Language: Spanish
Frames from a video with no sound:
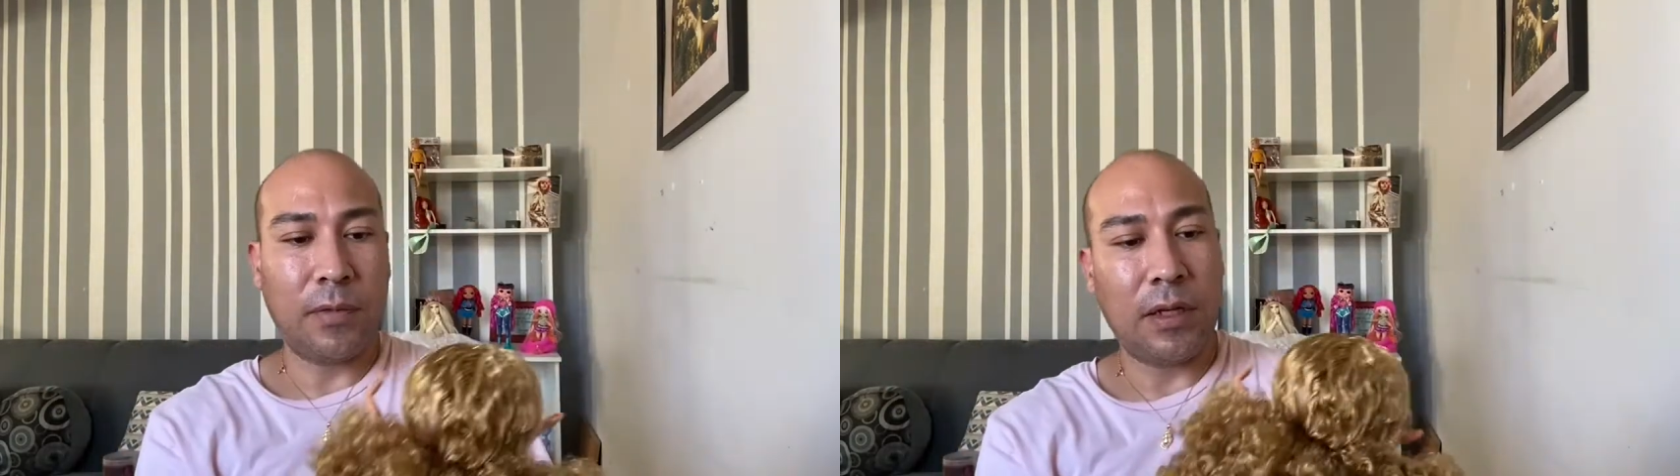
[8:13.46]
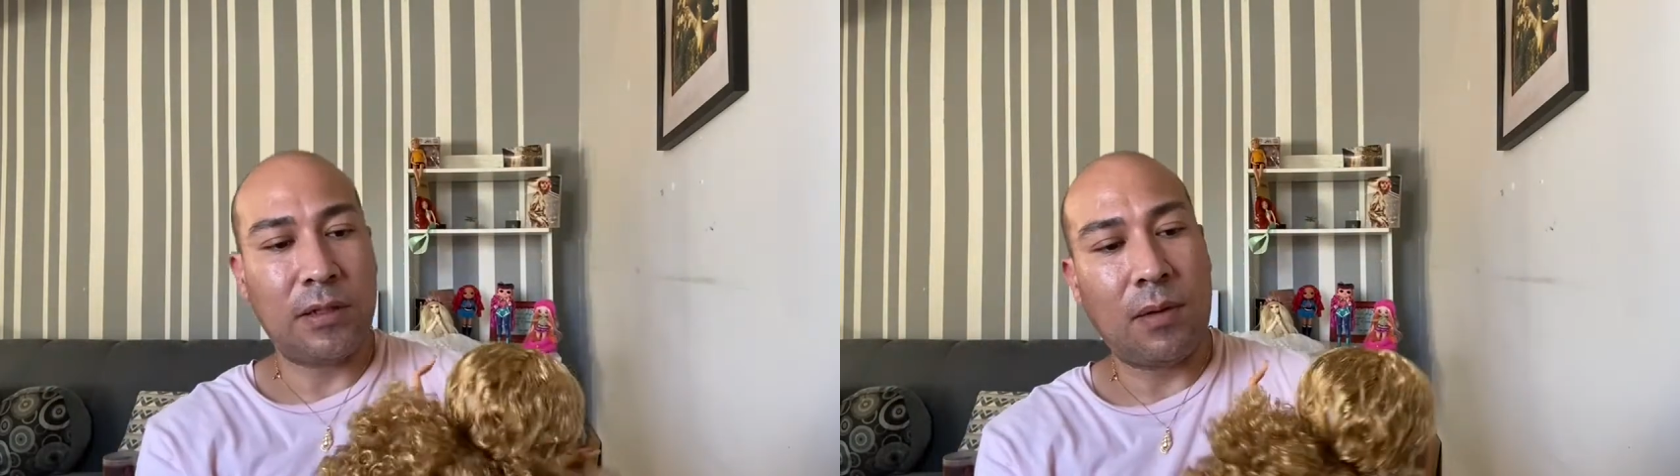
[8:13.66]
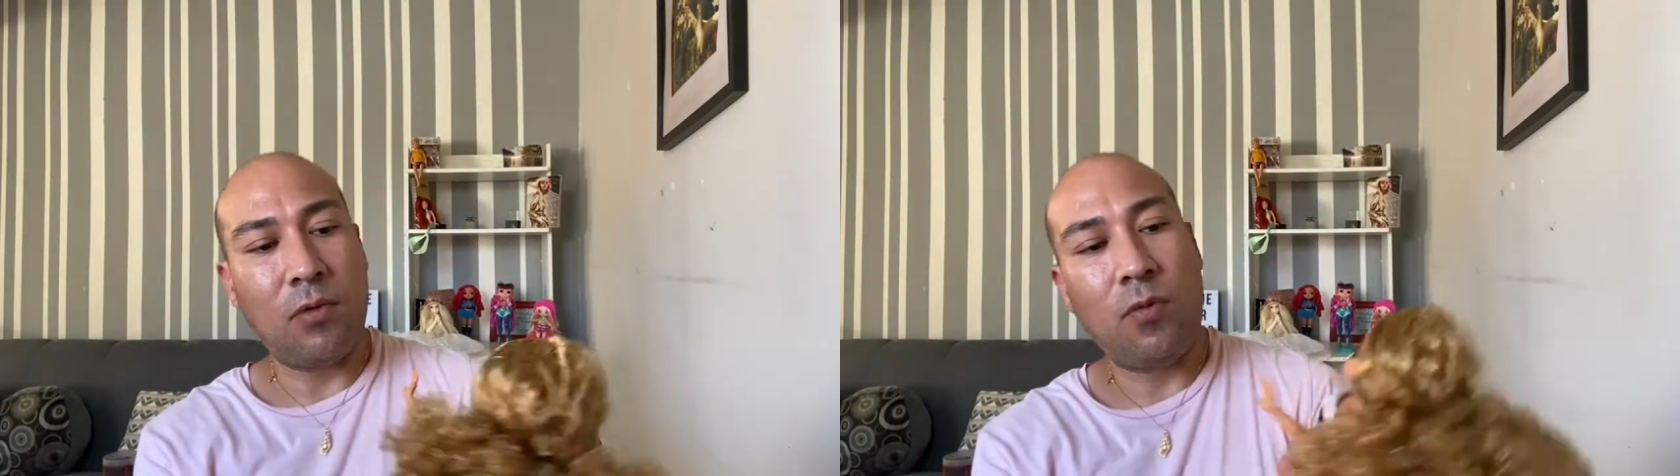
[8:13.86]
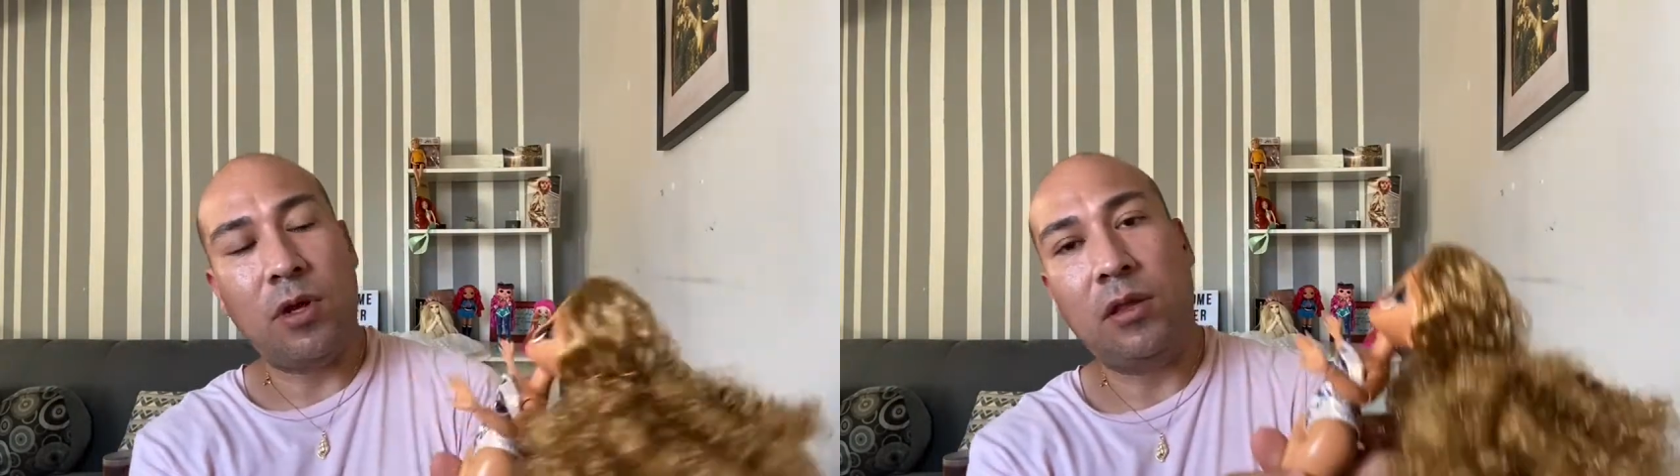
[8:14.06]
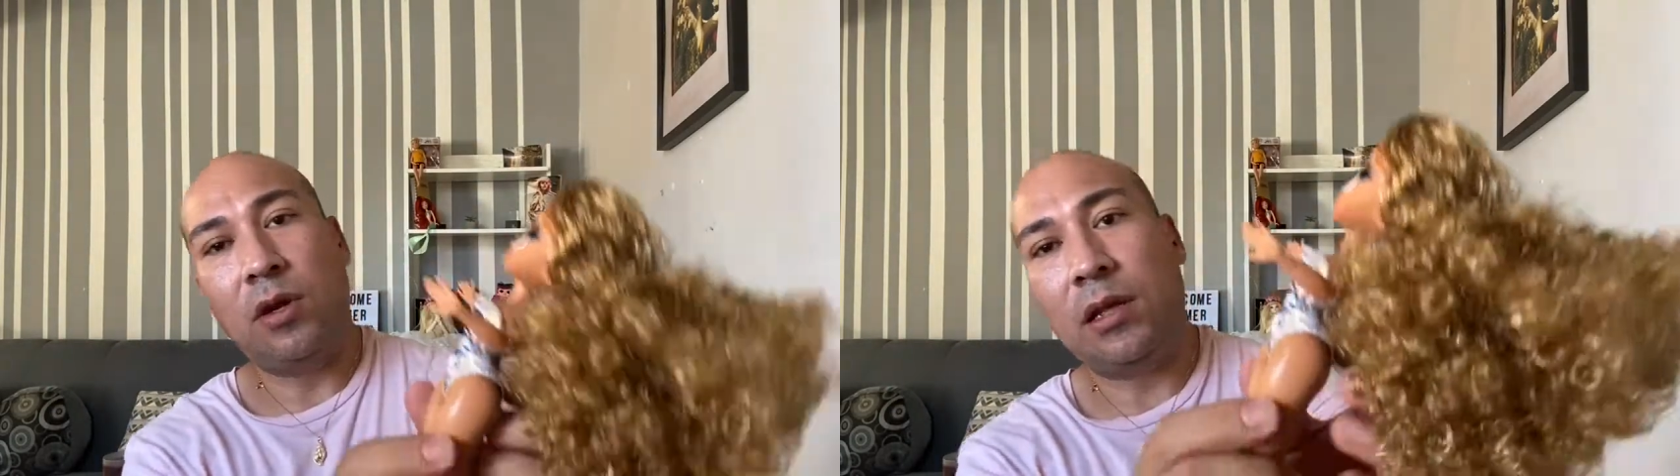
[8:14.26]
Está muy
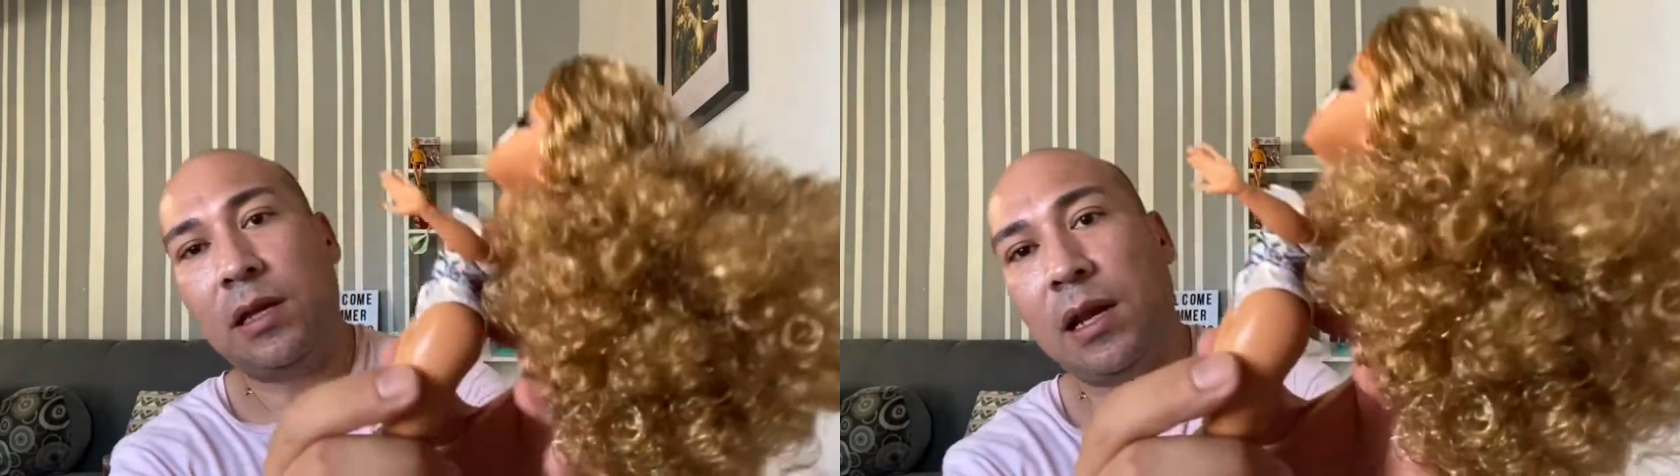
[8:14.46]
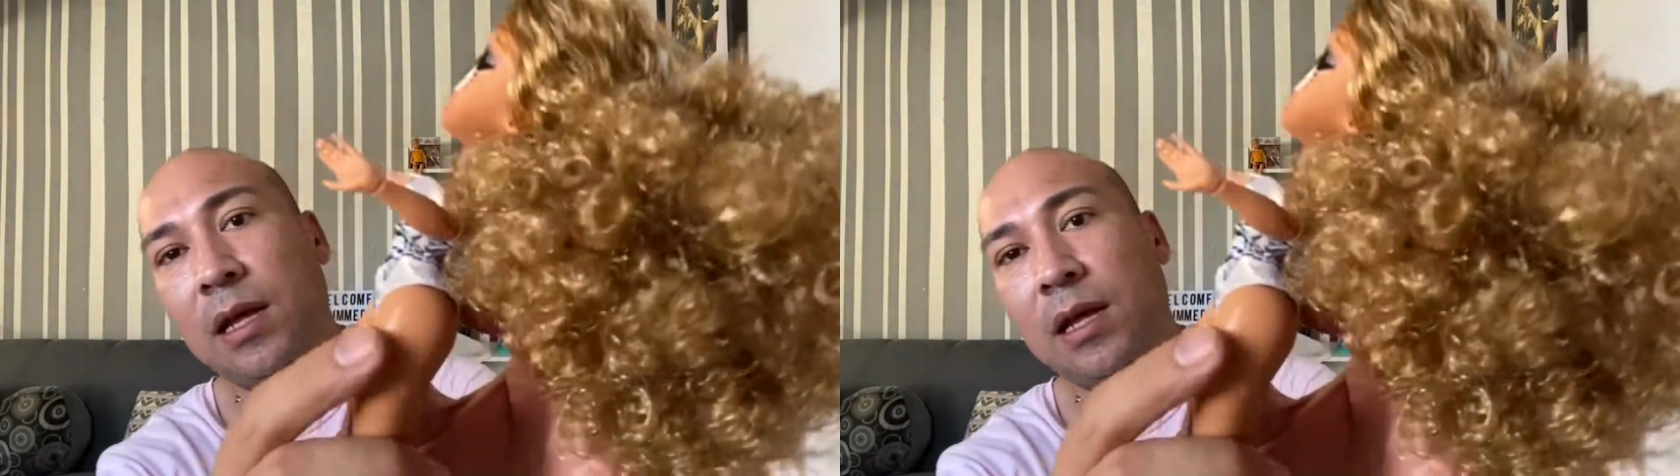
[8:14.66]
bonito y la tela